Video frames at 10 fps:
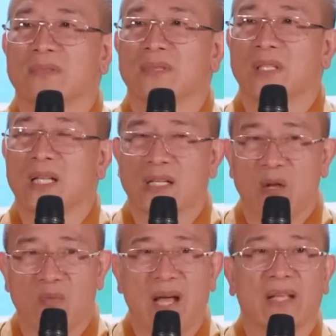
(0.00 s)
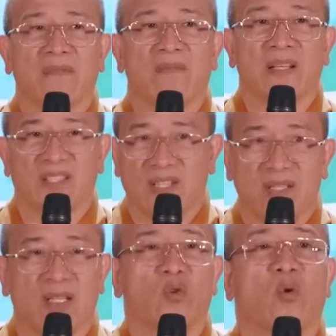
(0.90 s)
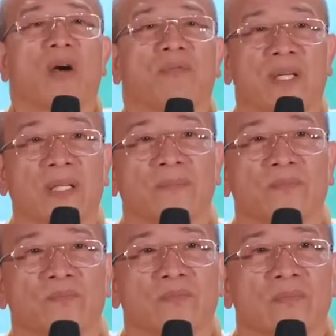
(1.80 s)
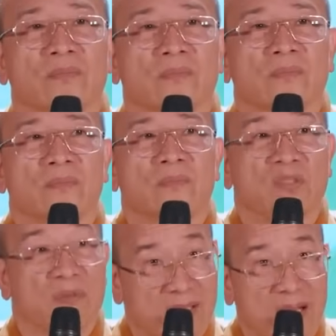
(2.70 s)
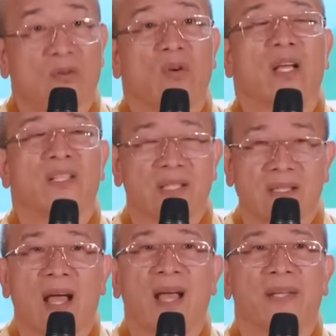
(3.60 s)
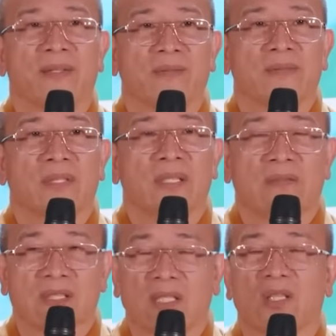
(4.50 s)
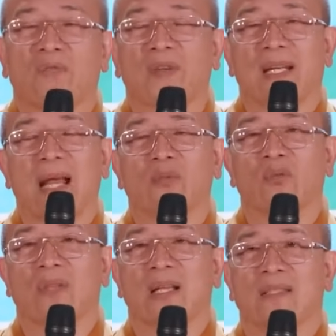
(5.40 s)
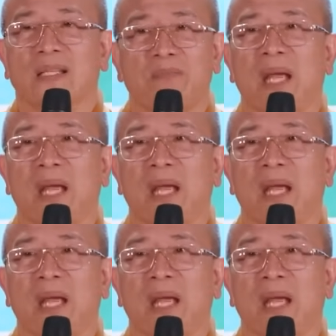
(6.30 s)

Tức là đồng hành và dẫn đường cho khoa học được. Trong Phật giáo có cái rất là hay. Và dân tộc Việt Nam chúng ta rất